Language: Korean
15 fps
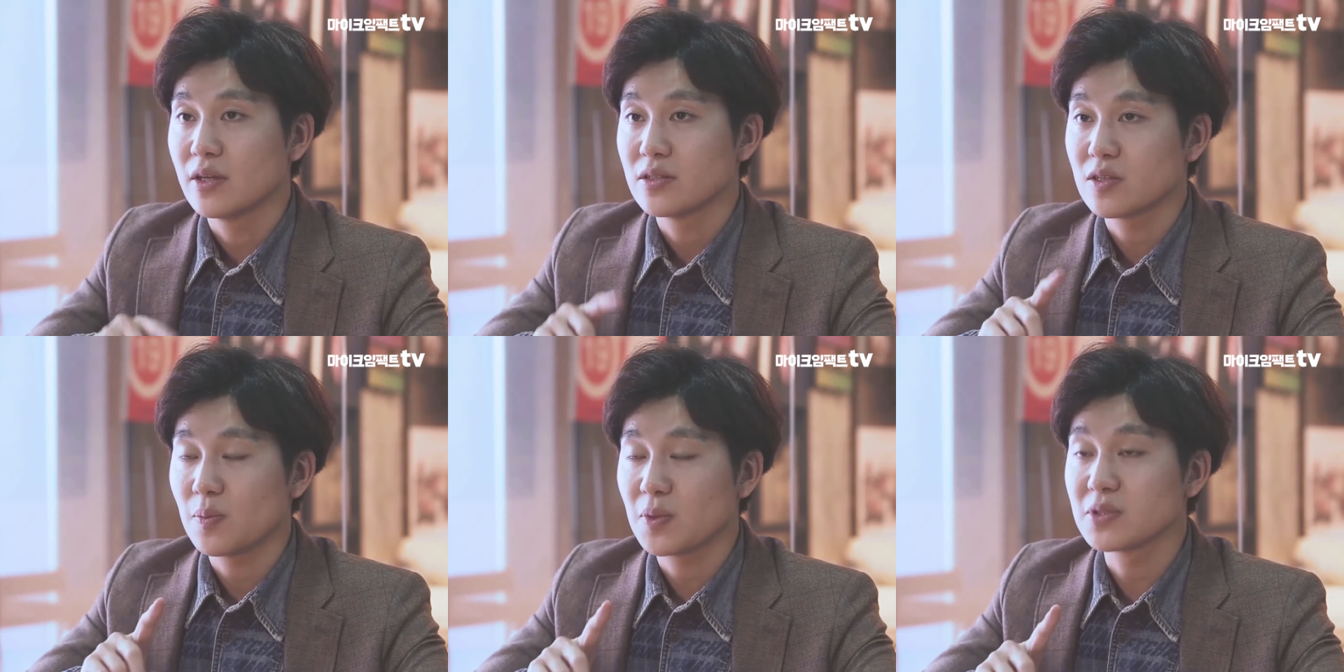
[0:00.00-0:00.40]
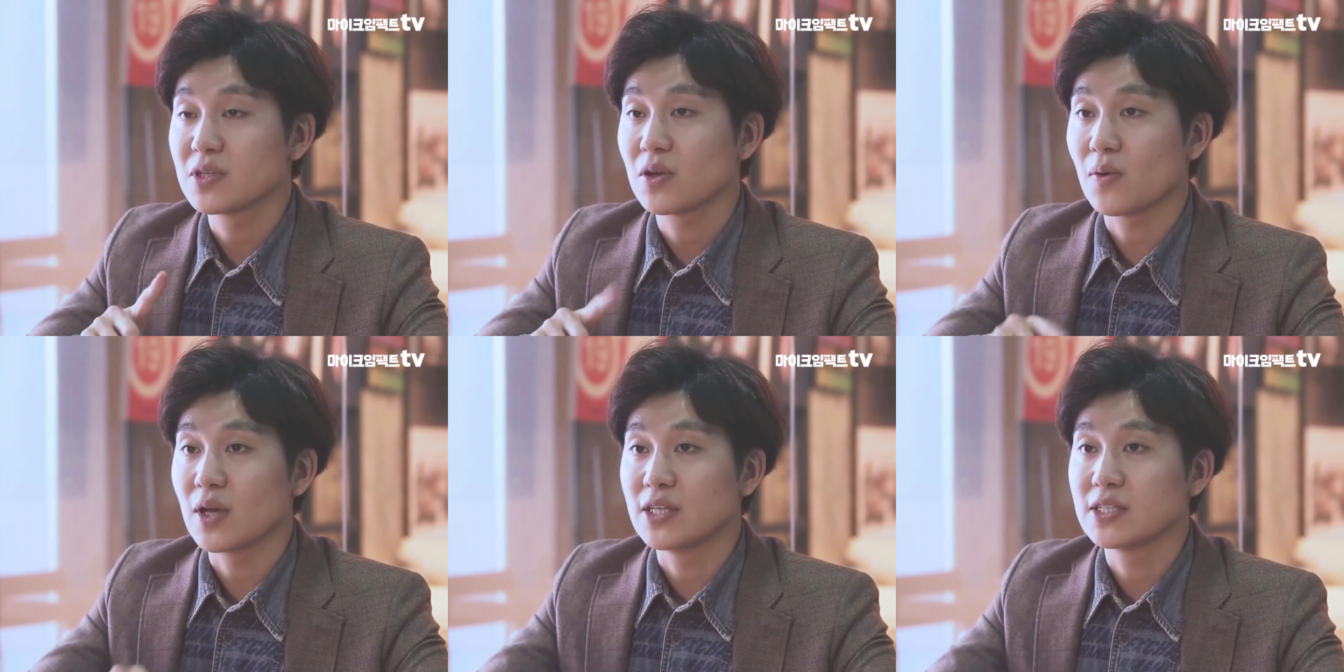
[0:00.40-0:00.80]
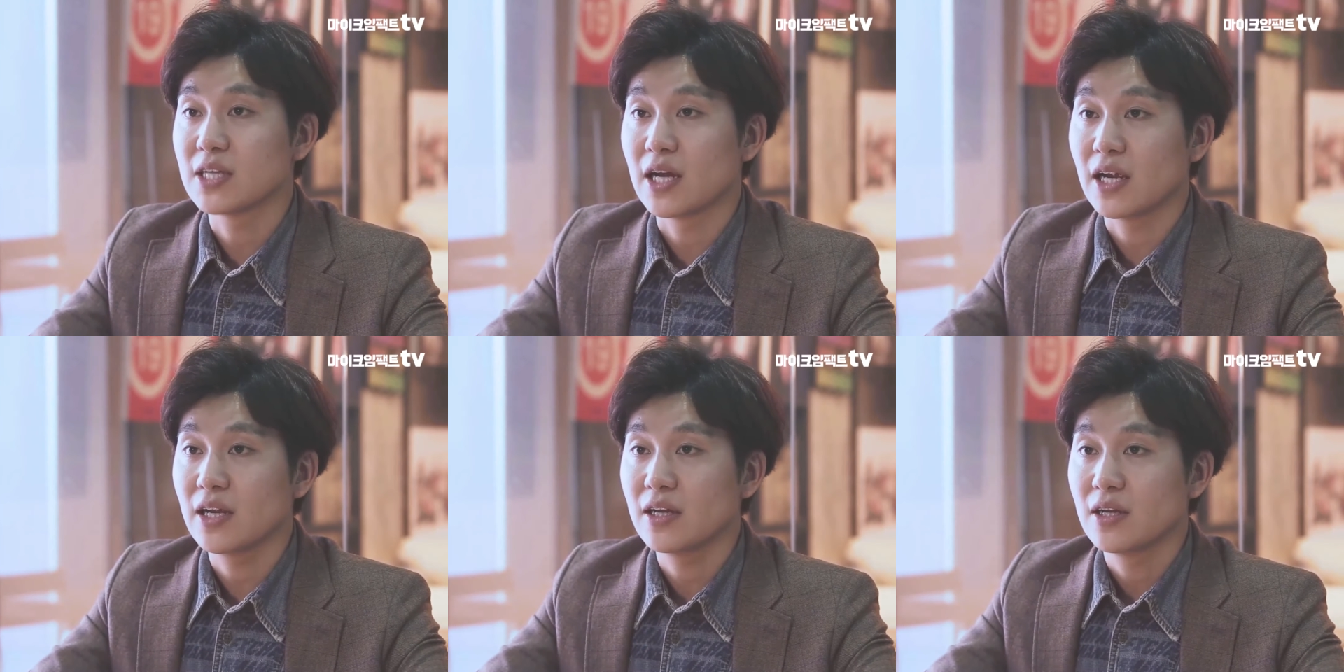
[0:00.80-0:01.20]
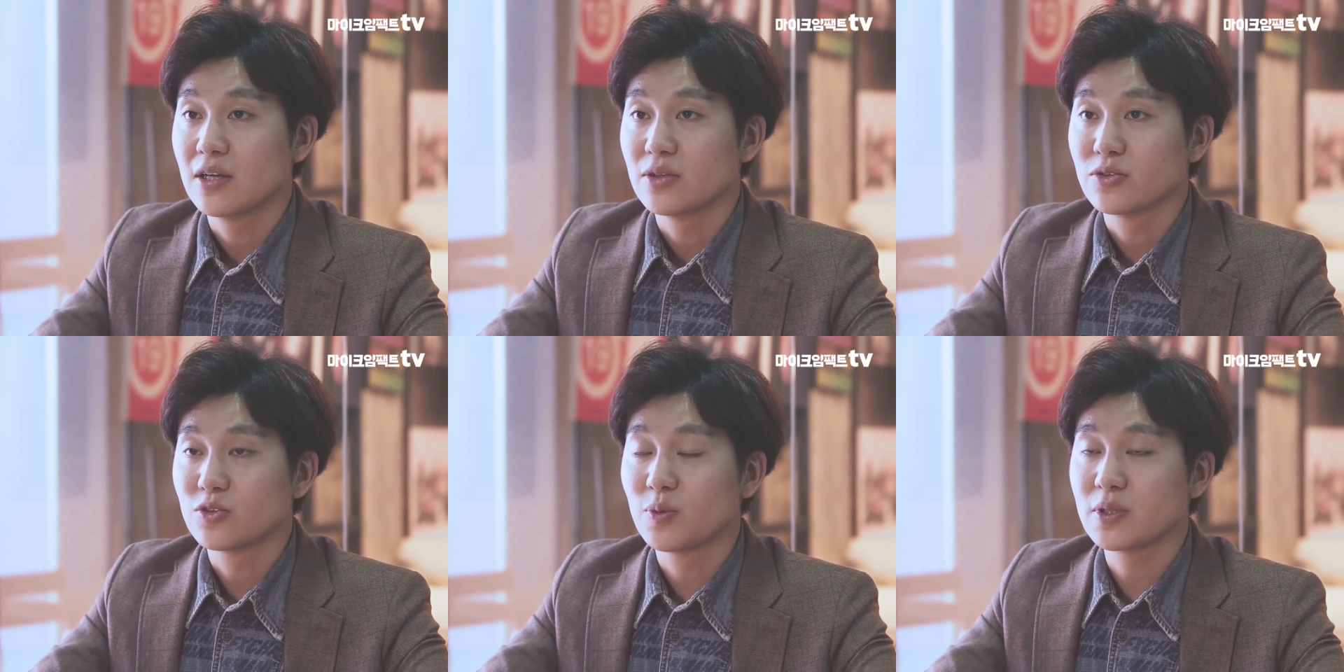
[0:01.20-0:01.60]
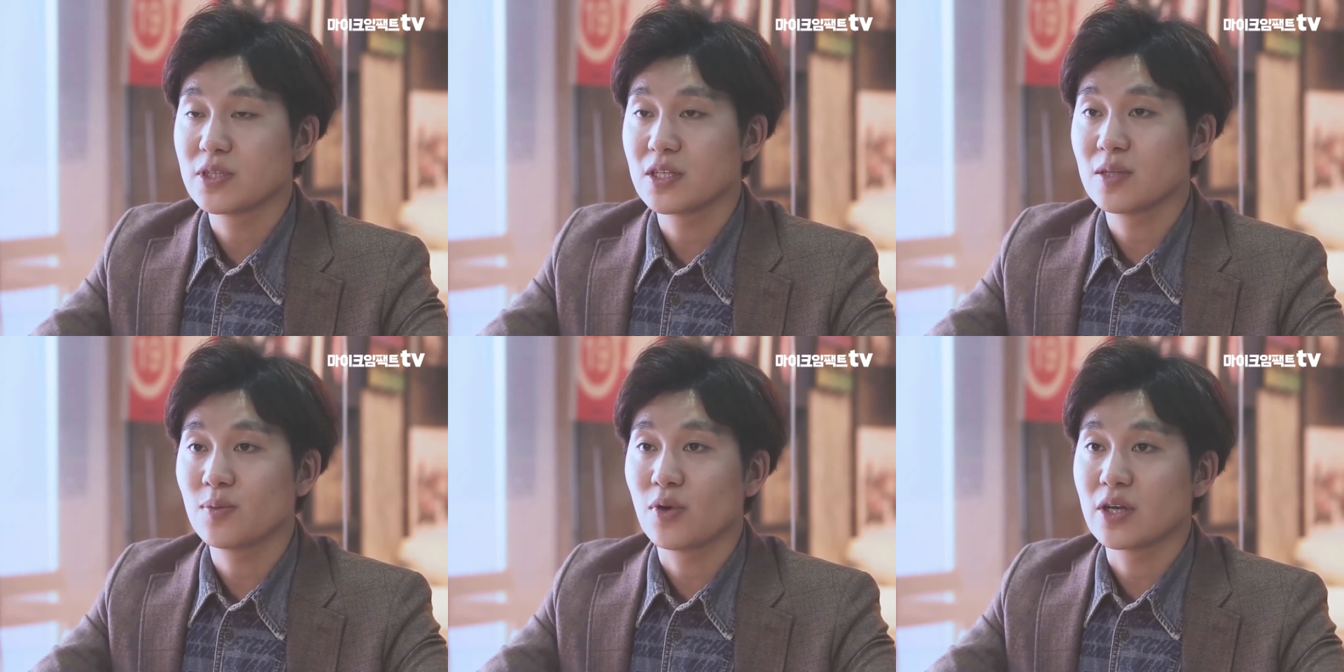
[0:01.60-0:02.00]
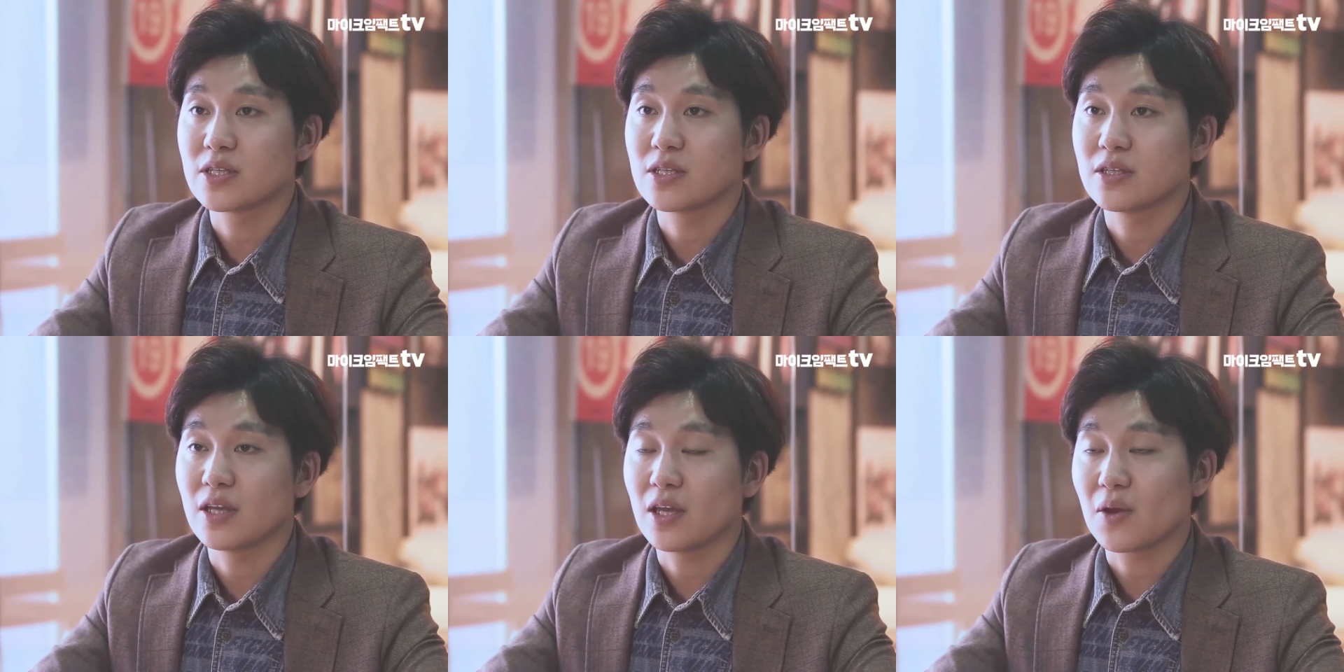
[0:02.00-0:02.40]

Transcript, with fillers: 첫 번째는 관찰 두 번째는 보았을